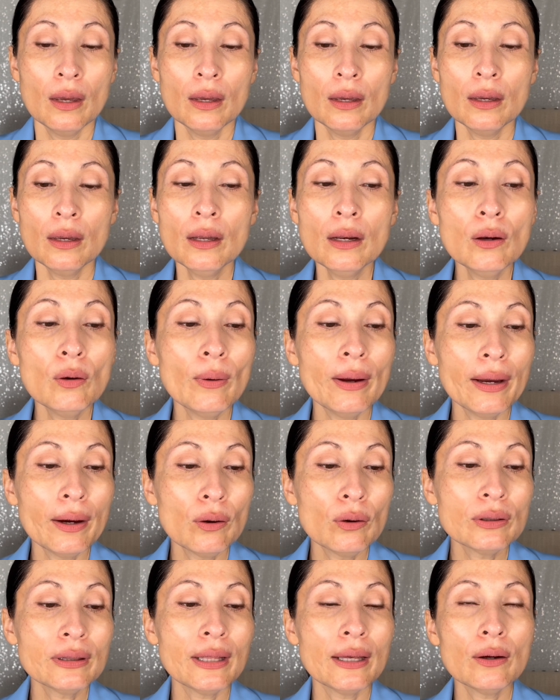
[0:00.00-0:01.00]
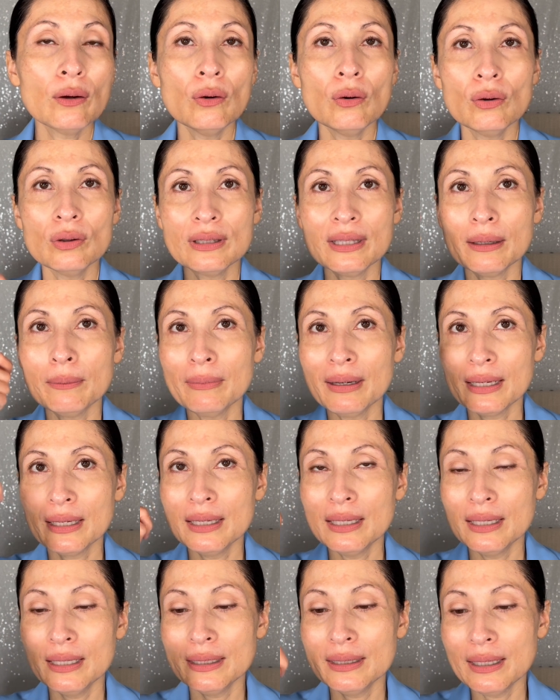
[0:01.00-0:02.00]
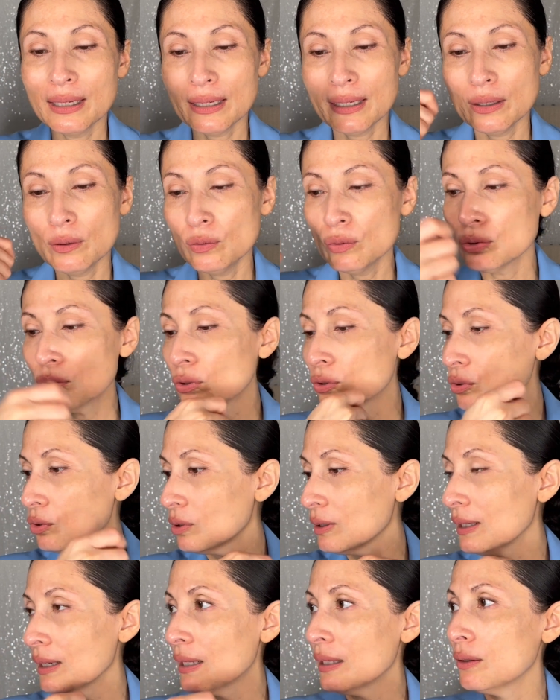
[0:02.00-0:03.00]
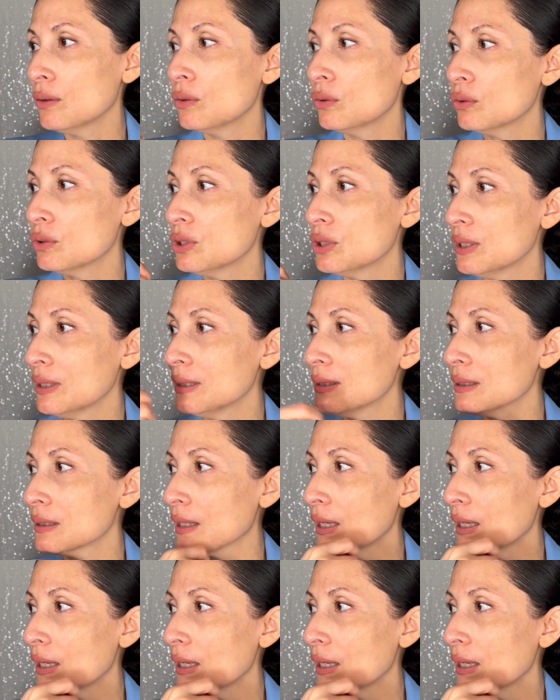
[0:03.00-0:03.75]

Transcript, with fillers: Y luego tengo otra maquinita que uso todas las noches,